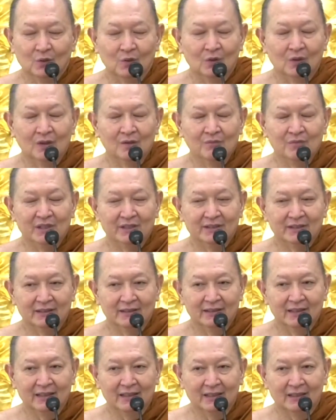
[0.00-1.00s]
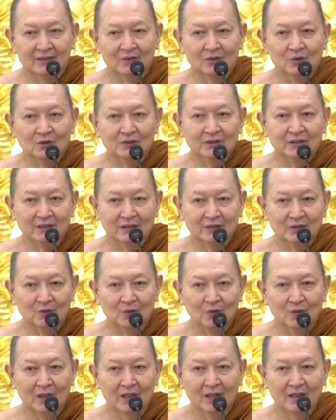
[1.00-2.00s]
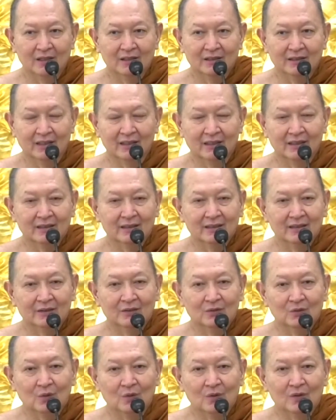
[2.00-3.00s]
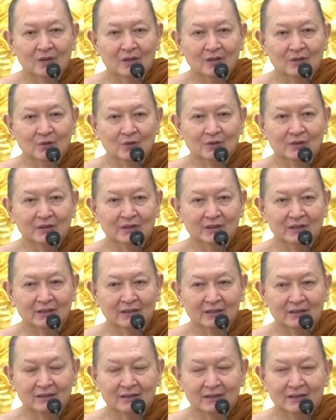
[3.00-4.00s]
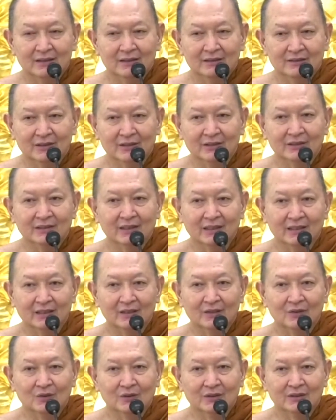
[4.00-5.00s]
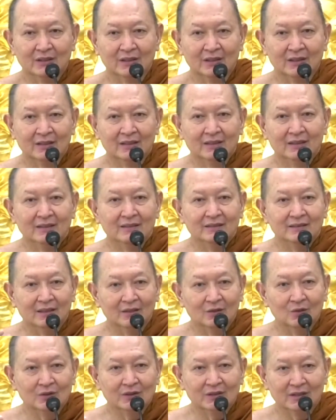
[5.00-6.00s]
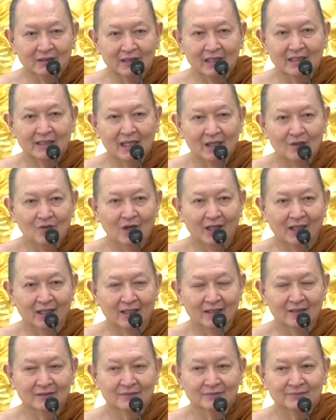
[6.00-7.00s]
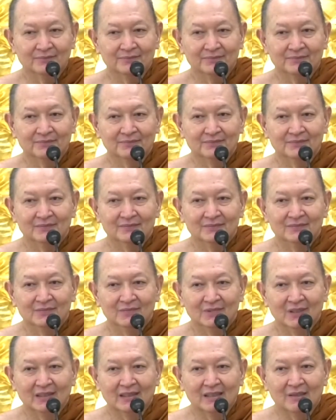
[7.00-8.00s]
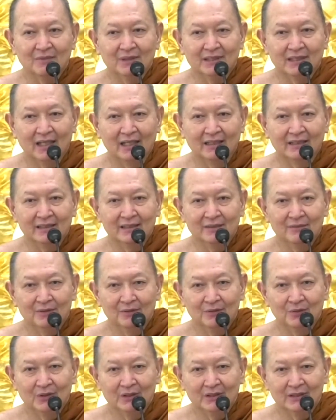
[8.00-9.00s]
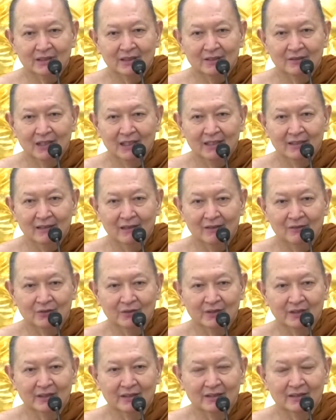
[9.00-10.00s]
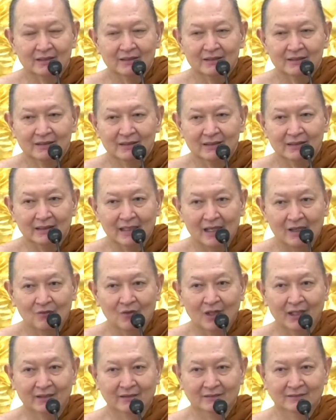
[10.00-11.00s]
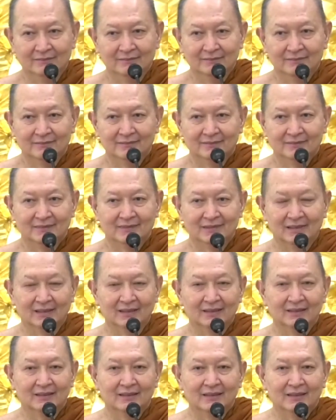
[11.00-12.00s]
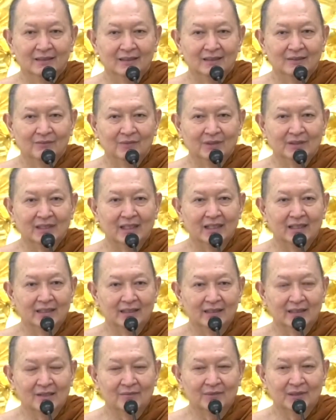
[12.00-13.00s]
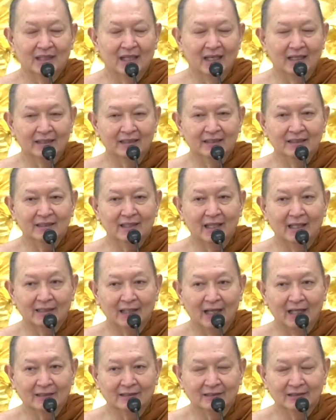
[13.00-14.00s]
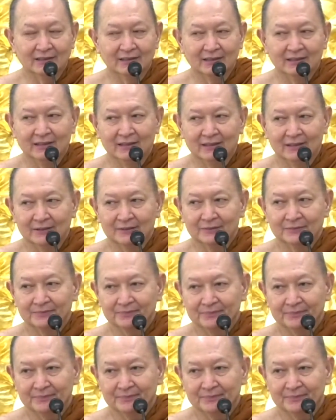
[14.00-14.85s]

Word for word: สุขก็มีสติรู้สึกตัวนะทุกข์ก็รู้สึก เฉย ๆ ก็รู้สึกจะรู้สึกได้ทั้งวันแล้ว้นกรรมฐานที่พระพุทธเจ้าให้เราเนี่ยเกิดทั้งวันไม่ใช่กรรมฐานที่นานๆเกิดทีหนึ่ง